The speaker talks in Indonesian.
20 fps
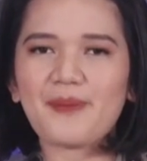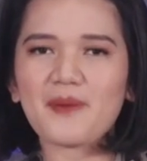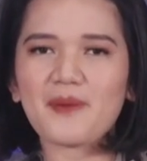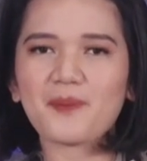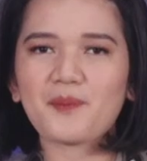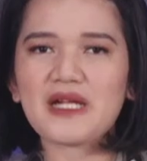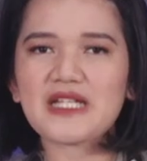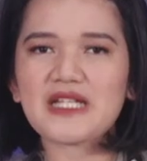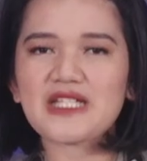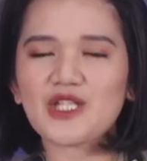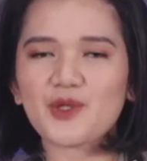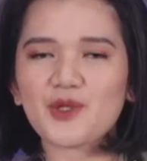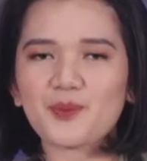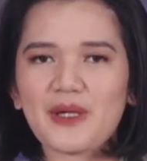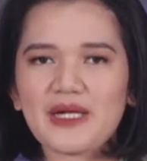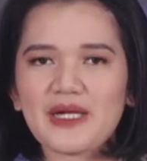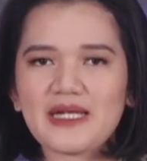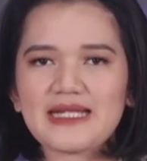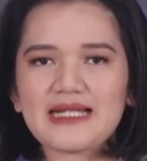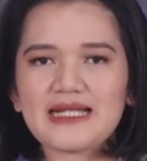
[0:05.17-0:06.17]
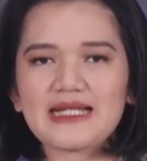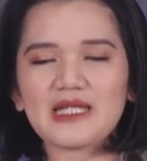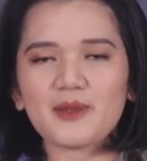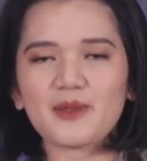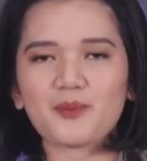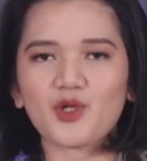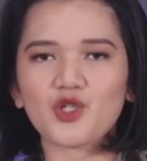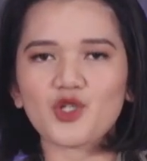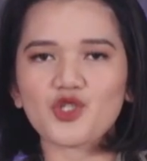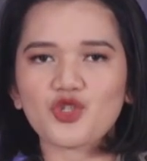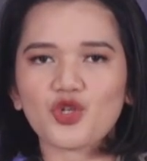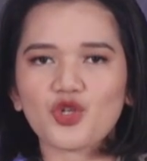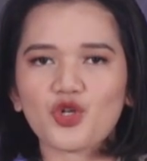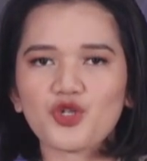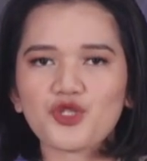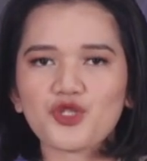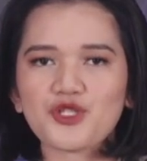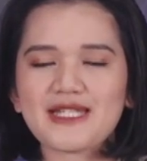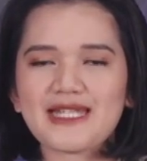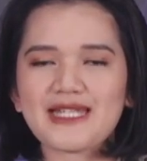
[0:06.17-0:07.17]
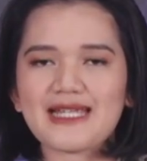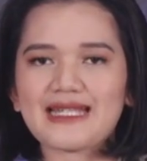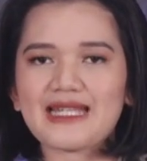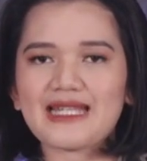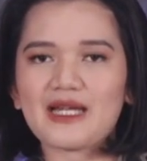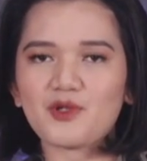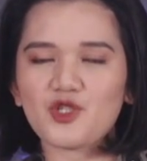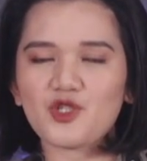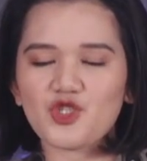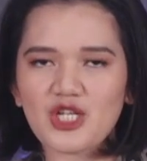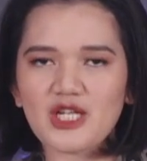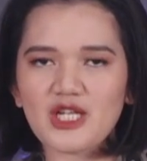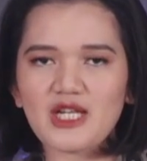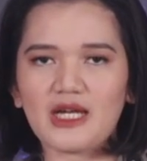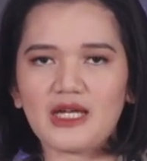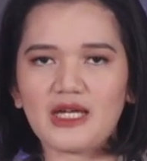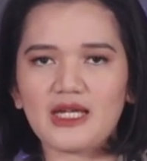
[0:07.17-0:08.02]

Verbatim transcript: banjir bandang di posko siaga bencana